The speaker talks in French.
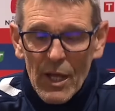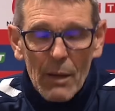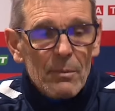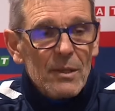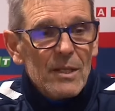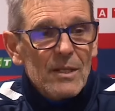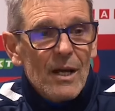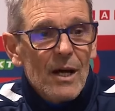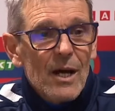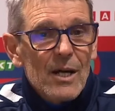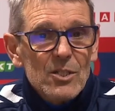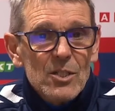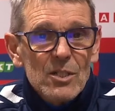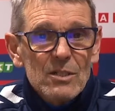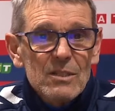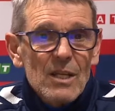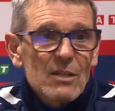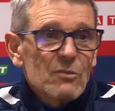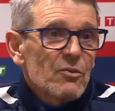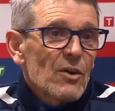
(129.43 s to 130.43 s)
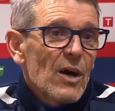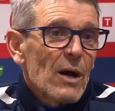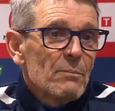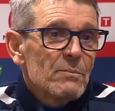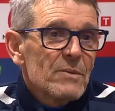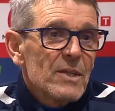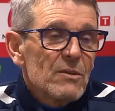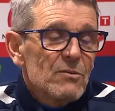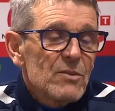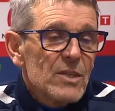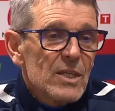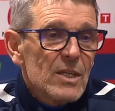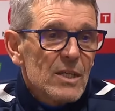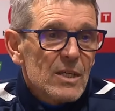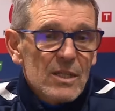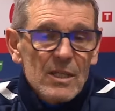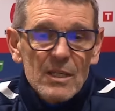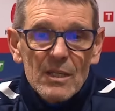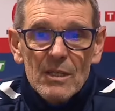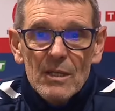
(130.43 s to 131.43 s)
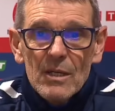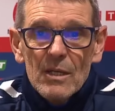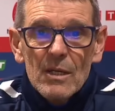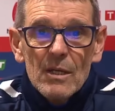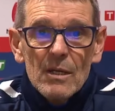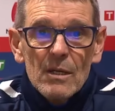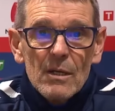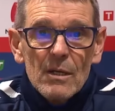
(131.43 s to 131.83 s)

d'arbitrage et cette frappe déviée qui est